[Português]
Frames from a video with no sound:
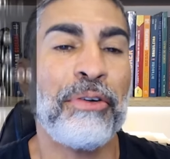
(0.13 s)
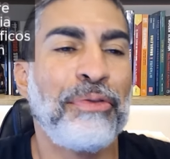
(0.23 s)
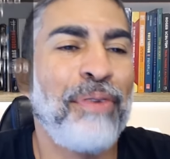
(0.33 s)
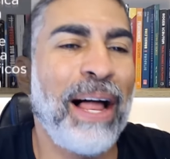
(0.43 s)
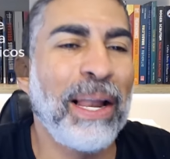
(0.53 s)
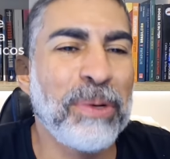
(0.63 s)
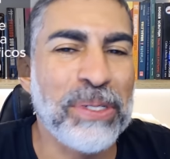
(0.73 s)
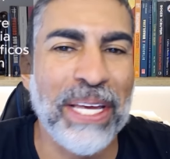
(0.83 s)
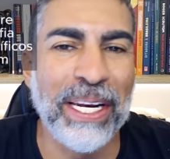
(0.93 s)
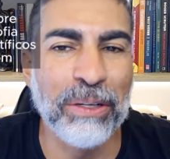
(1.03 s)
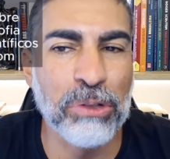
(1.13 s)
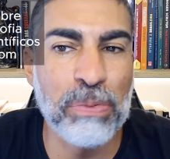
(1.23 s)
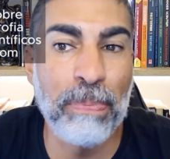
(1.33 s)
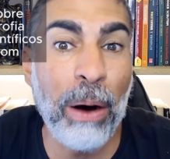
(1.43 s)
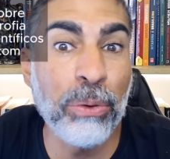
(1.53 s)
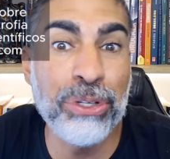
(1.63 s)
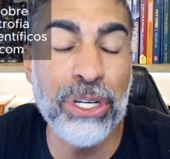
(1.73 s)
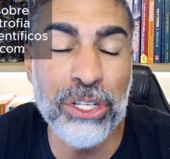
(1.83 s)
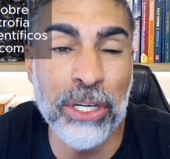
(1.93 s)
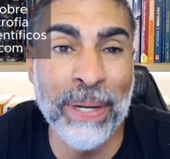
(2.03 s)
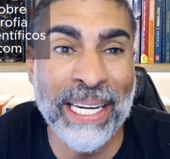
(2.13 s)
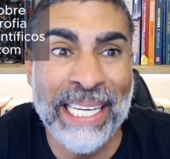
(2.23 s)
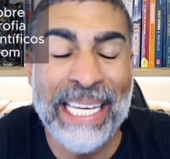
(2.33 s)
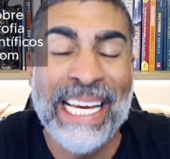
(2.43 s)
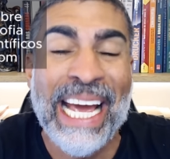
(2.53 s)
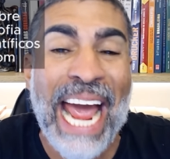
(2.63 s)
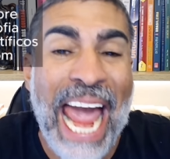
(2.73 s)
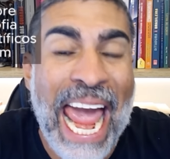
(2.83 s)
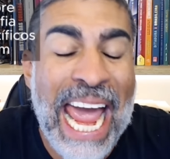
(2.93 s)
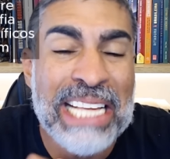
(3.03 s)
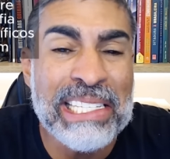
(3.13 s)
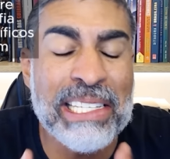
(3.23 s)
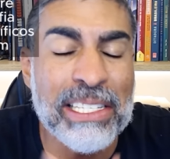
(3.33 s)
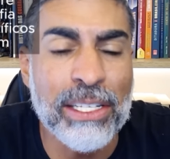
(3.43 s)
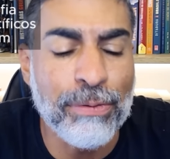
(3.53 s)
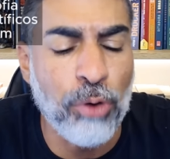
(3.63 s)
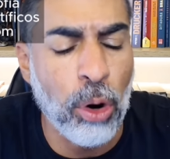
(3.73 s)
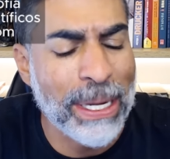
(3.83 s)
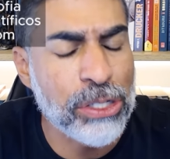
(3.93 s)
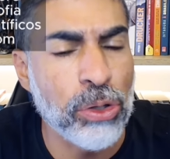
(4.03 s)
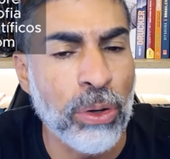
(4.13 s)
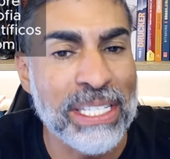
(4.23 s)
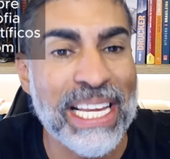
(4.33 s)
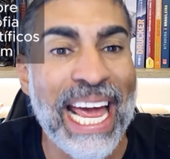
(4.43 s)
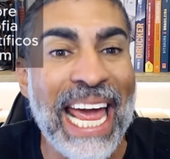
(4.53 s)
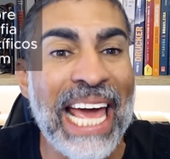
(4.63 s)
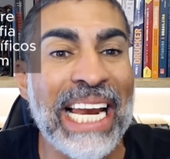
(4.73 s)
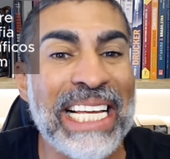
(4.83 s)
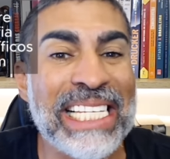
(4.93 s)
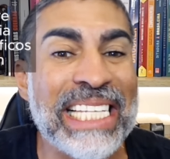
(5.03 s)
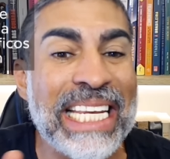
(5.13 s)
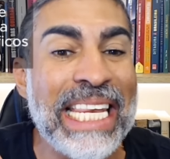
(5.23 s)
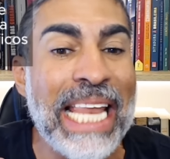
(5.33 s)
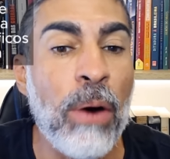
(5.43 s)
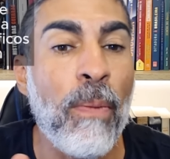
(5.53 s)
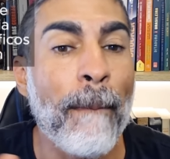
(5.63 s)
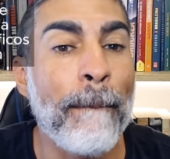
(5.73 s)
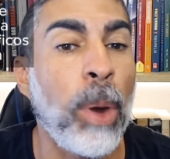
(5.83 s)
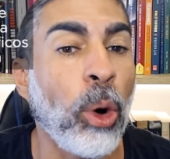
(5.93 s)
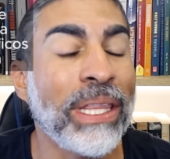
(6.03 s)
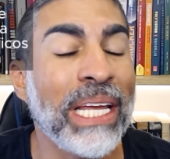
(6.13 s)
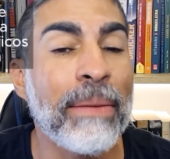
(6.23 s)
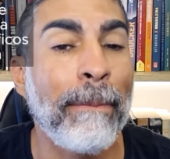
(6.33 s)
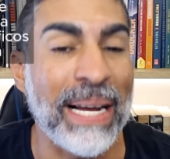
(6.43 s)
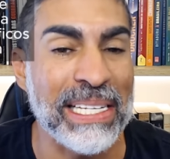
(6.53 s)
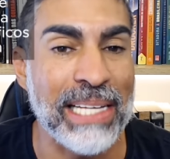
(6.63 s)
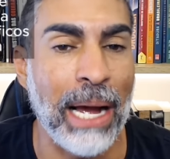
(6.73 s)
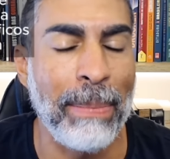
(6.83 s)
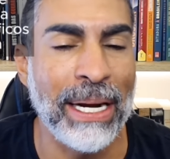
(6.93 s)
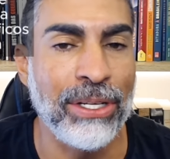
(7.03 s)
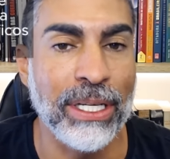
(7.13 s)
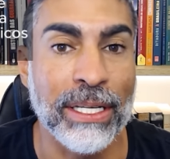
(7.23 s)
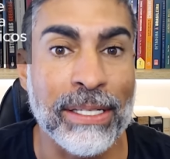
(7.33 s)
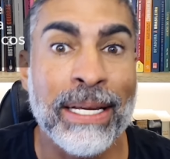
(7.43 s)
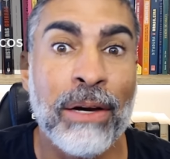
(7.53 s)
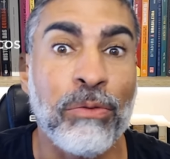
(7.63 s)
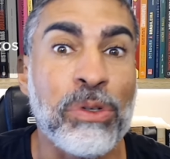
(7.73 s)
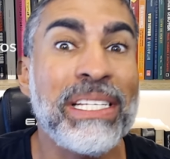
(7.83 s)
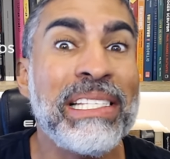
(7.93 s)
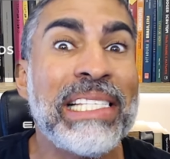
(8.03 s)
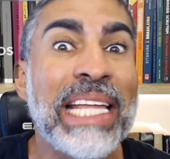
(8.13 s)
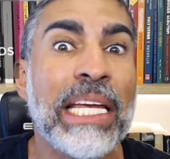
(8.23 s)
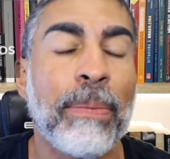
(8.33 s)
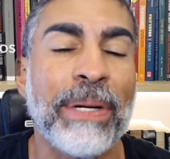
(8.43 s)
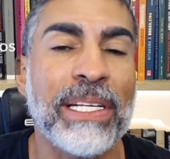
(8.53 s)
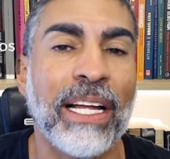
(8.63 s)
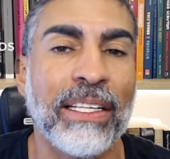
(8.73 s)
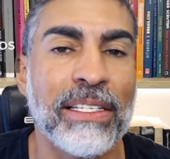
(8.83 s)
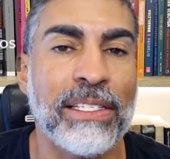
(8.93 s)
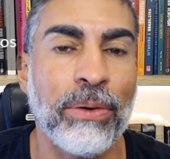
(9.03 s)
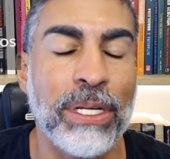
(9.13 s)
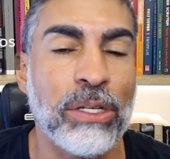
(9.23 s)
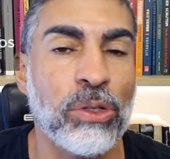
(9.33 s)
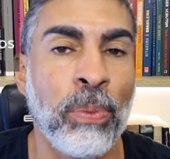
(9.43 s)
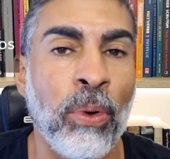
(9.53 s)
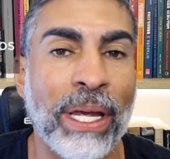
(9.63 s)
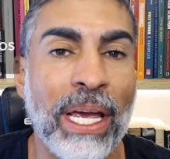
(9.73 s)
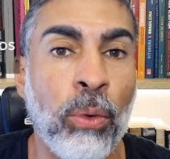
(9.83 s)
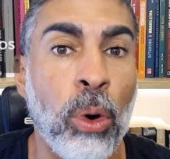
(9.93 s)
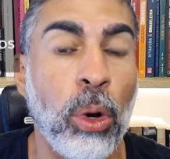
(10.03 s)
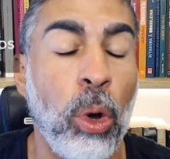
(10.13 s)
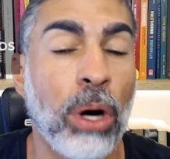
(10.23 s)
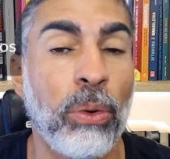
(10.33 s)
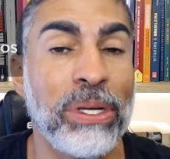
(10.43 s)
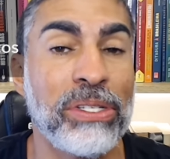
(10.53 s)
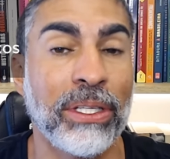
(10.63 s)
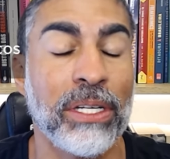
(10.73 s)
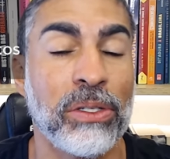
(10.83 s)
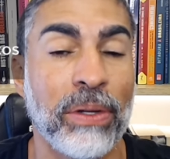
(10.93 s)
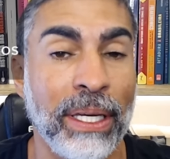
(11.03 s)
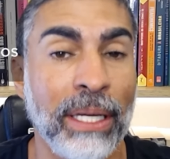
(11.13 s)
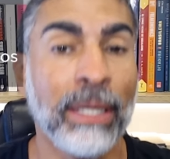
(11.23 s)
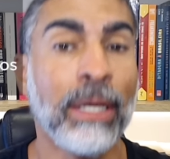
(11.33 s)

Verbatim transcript: Fala, meus queridos, Paulo Gentil aqui. Essas informações, elas não podem passar batidas. Vocês têm que prestar atenção nisso porque eu coloco esse texto aqui